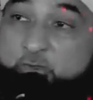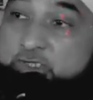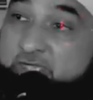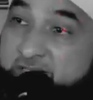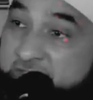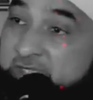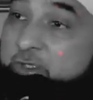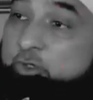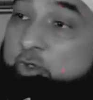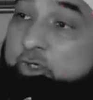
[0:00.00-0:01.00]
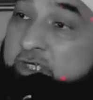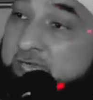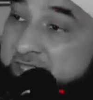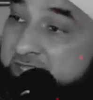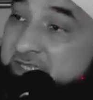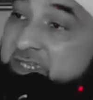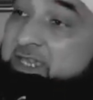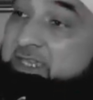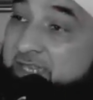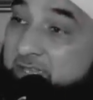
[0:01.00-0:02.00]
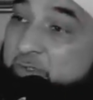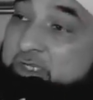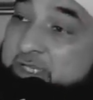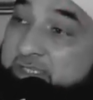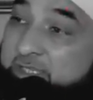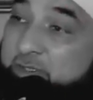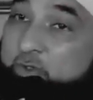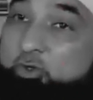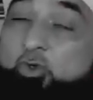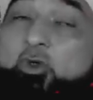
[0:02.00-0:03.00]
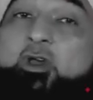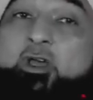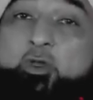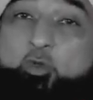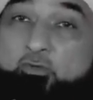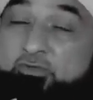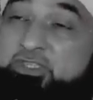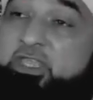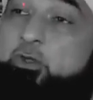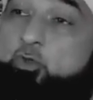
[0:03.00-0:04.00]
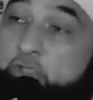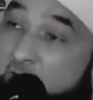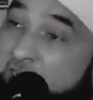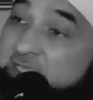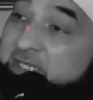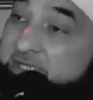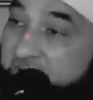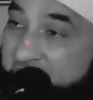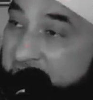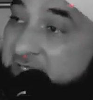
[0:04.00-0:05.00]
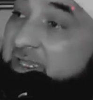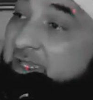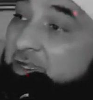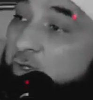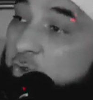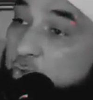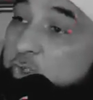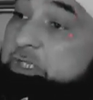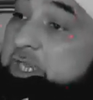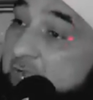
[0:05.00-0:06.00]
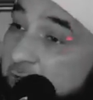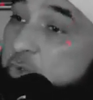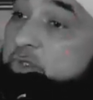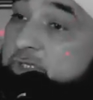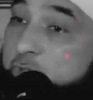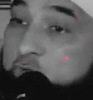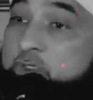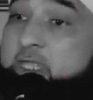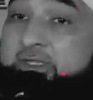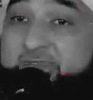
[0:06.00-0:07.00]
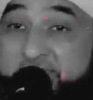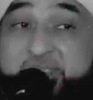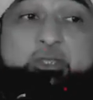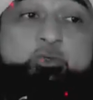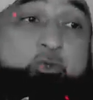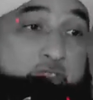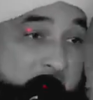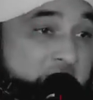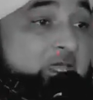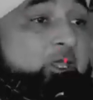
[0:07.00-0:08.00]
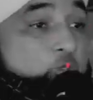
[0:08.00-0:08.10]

उसके अंदर जो शर रखी गई है उसके अंदर जो कुतें गुनाह की रखी गई हैं उससे अगर उससे गुना सरजद हो जाए